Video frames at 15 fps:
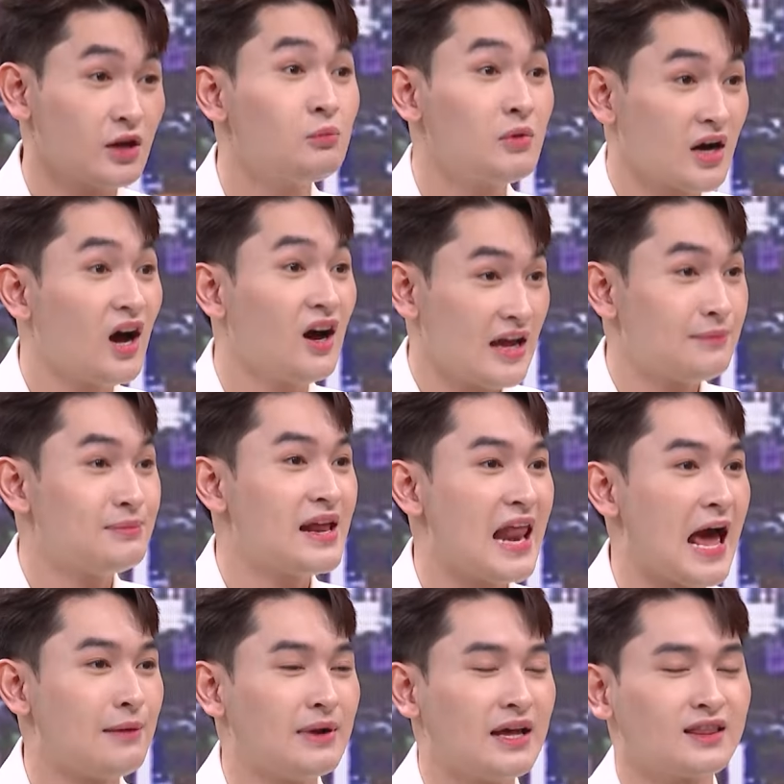đúng rồi đó em đi
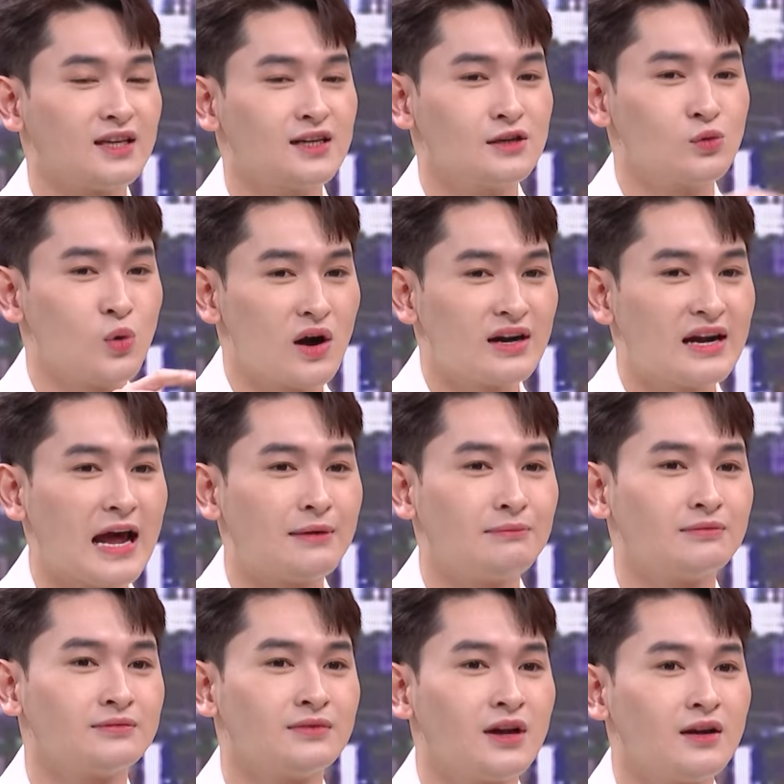làm là từ quận
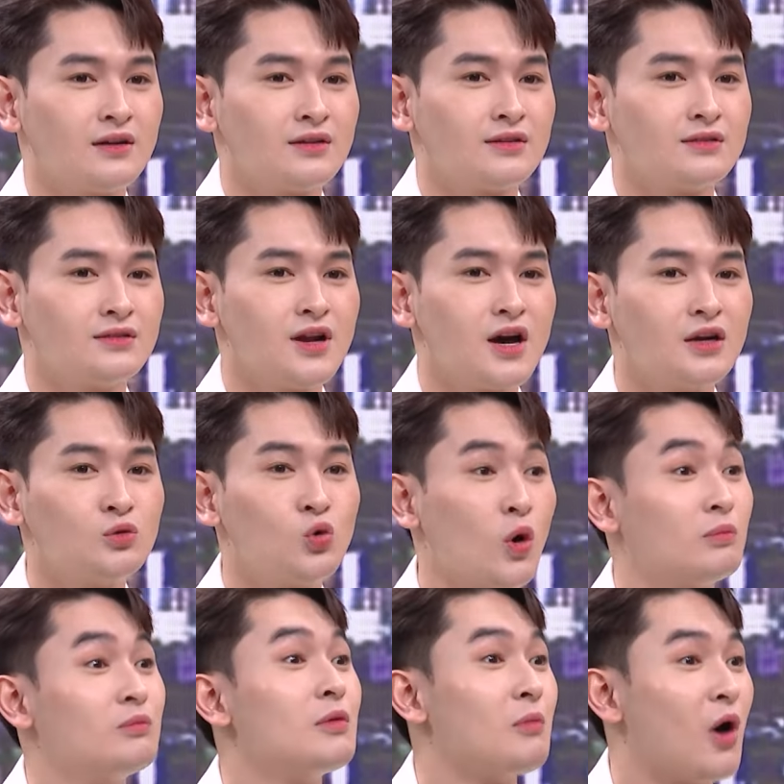5 đến
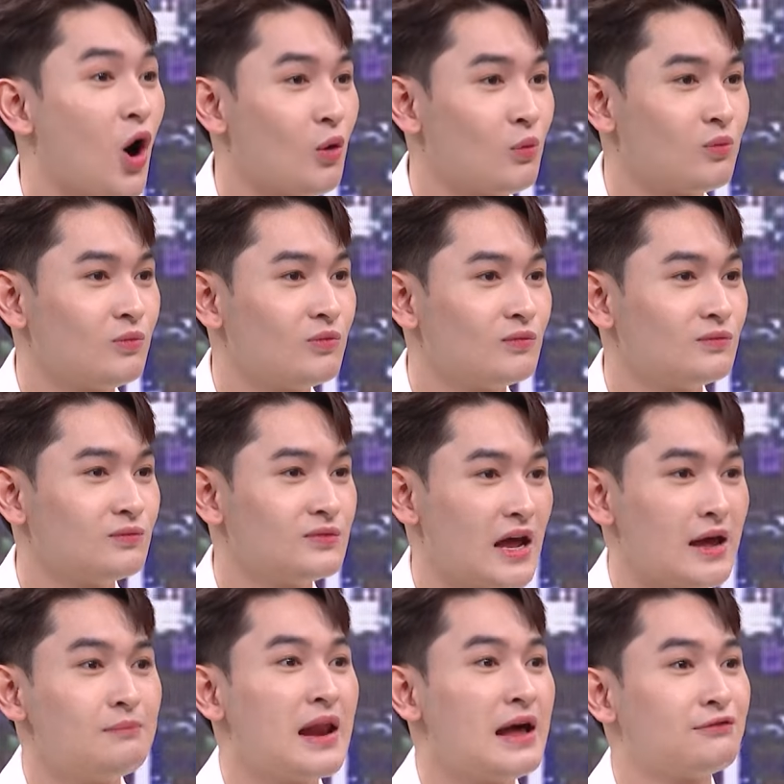quận 11 để
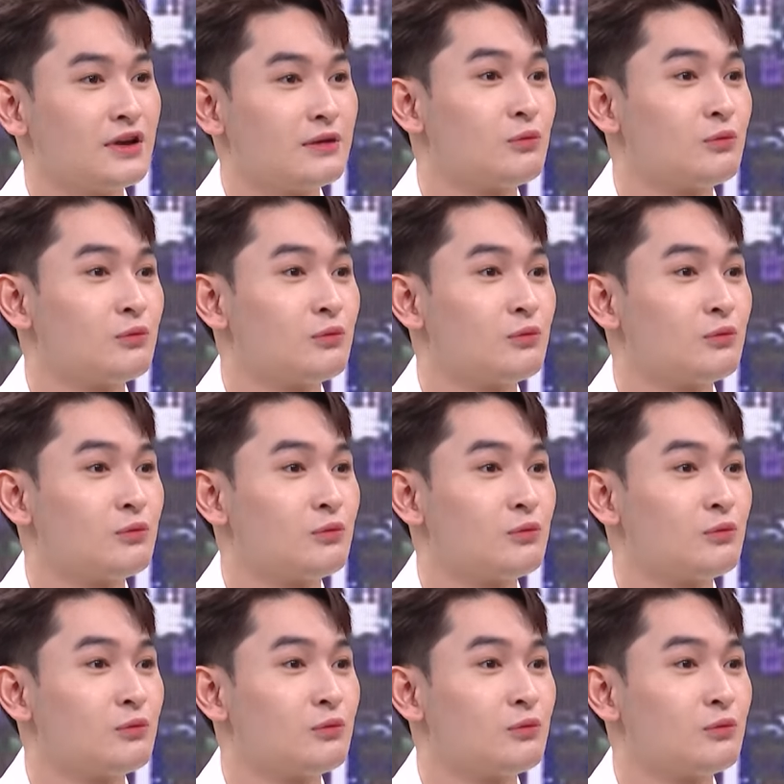em làm việc